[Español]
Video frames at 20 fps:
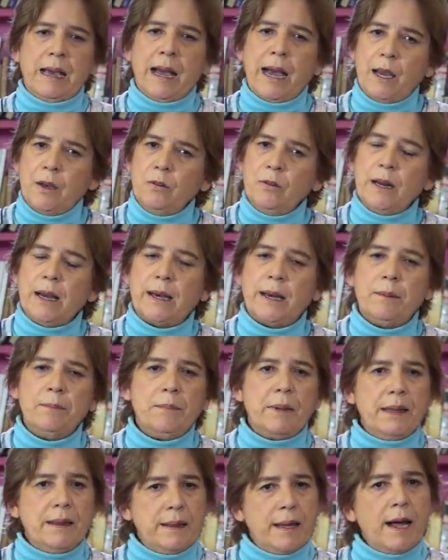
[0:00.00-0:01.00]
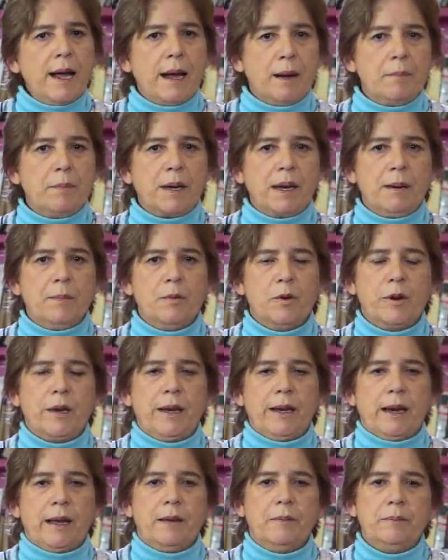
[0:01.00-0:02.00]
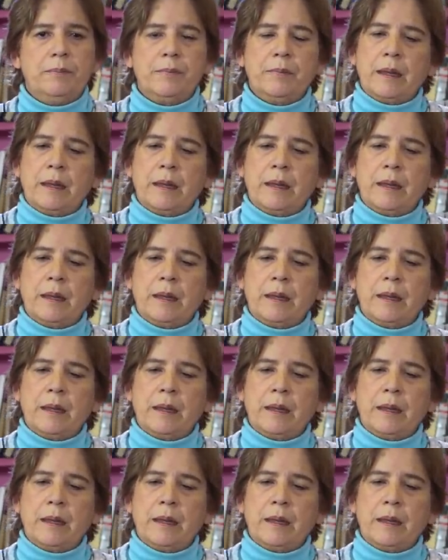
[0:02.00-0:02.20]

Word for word: Hay una gran ventaja para Morena.